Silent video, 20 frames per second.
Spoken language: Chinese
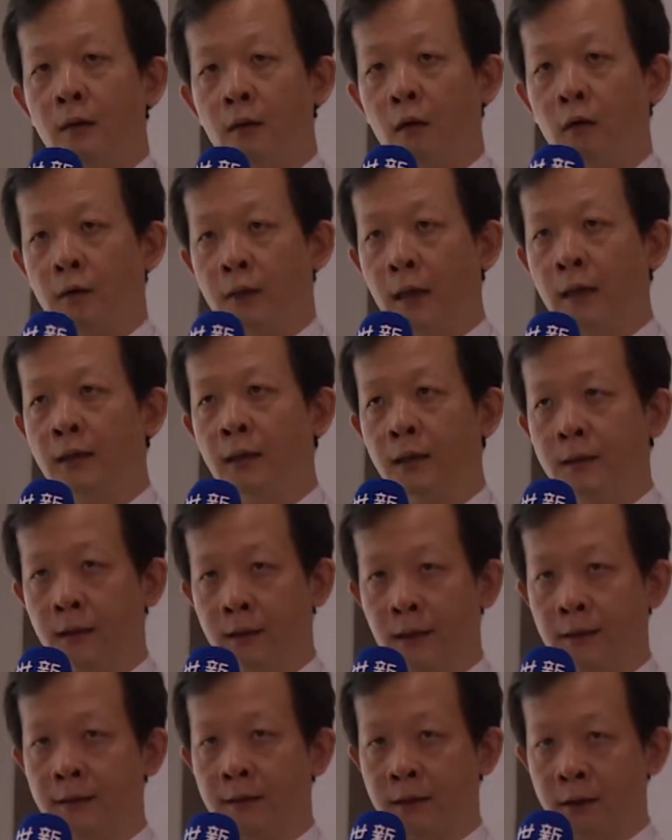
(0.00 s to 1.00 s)
哦，它而且
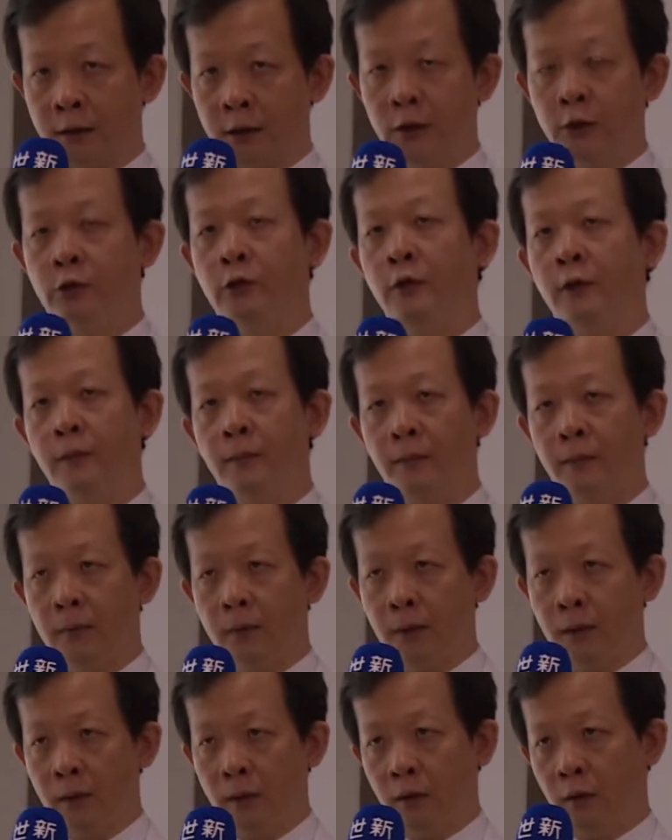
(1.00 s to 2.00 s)
它是持续
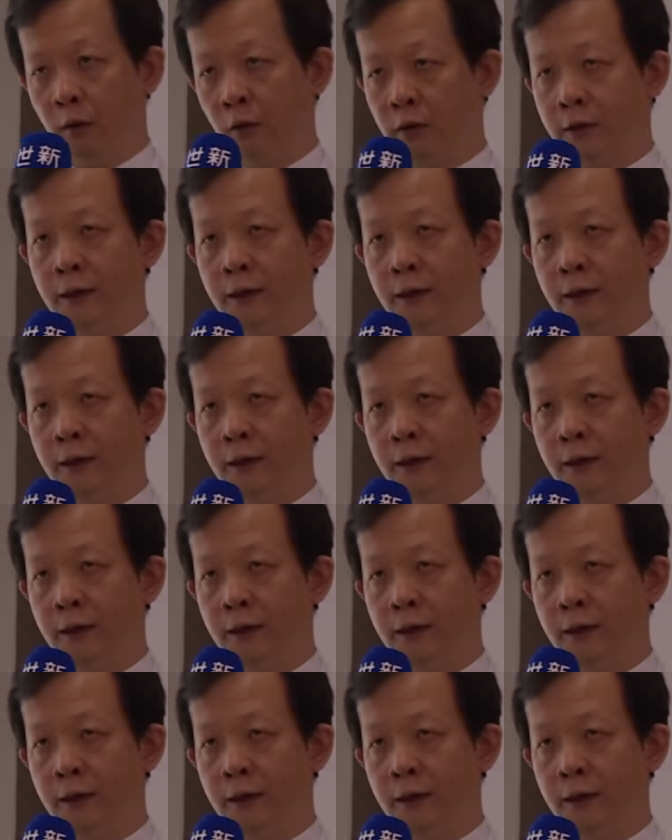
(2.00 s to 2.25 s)
由